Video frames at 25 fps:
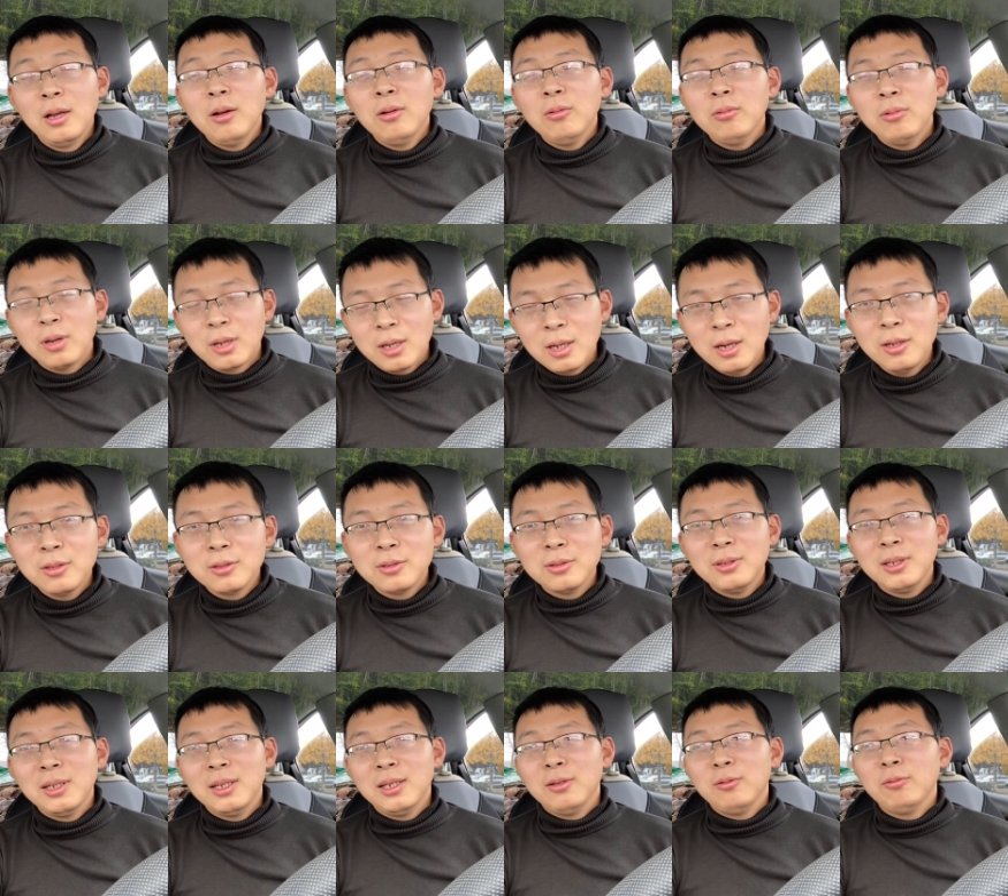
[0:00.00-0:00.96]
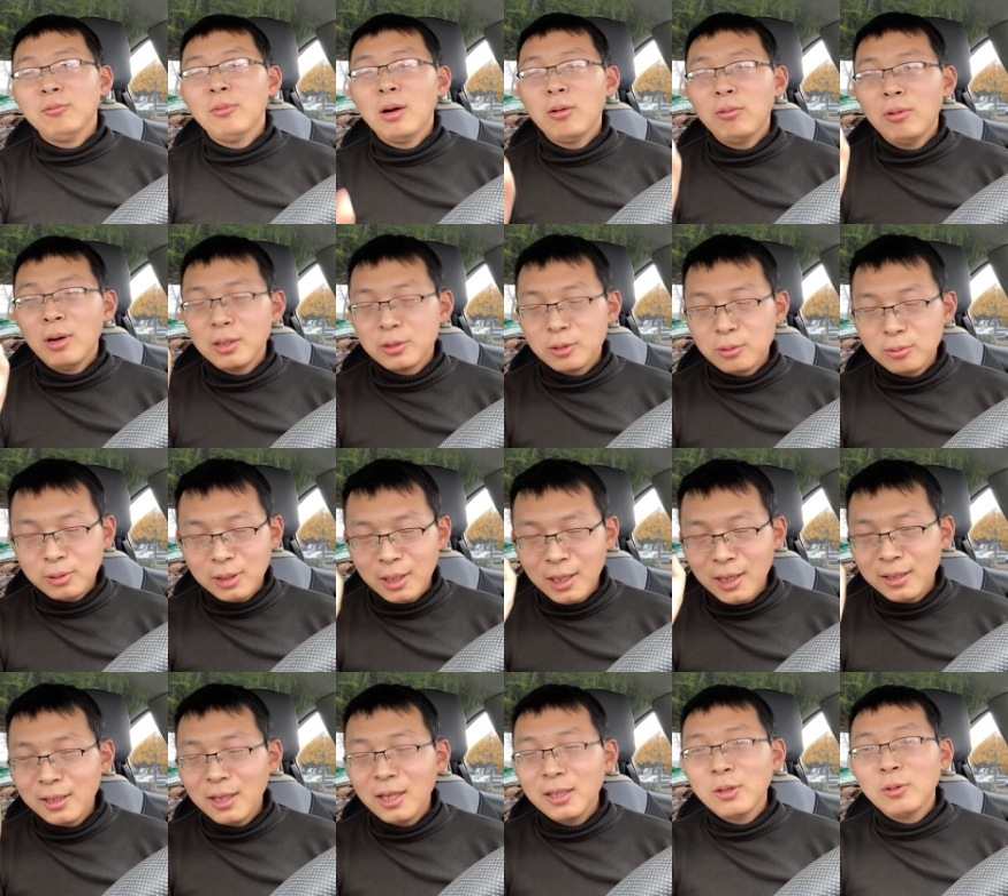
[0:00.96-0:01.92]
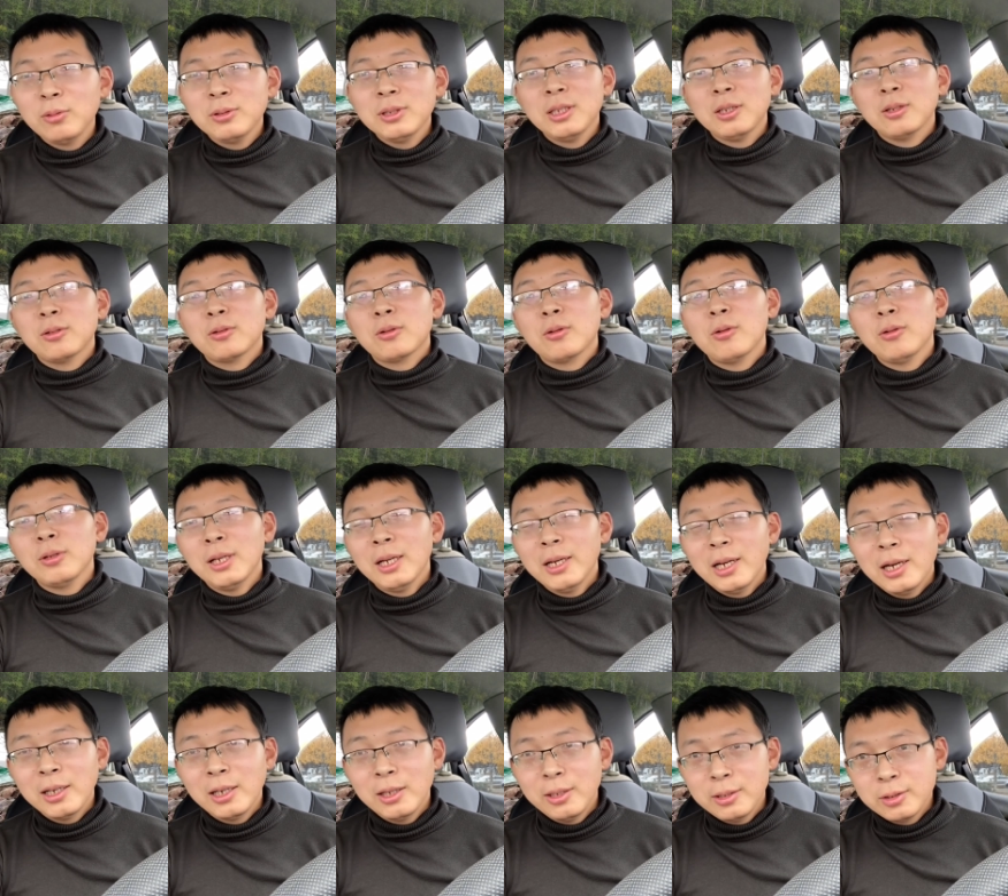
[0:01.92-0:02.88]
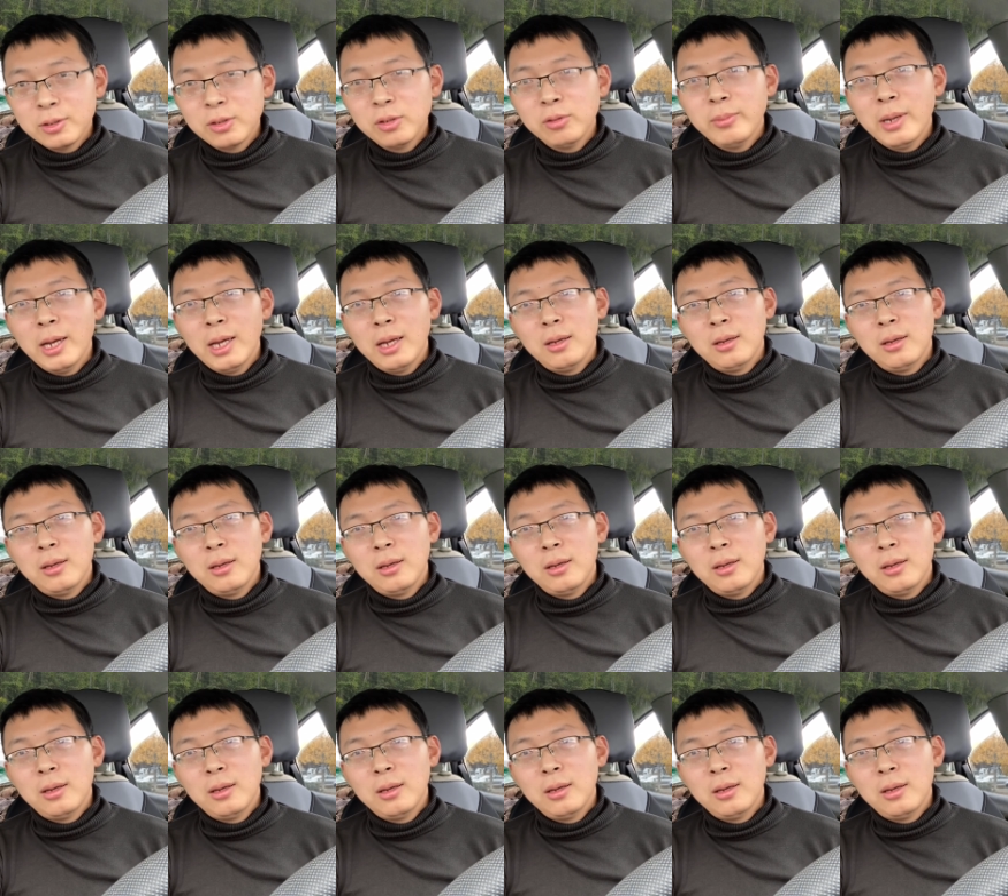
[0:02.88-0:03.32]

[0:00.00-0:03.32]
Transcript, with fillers: 我告诉你，旺旺中天那东西，共产党能收买？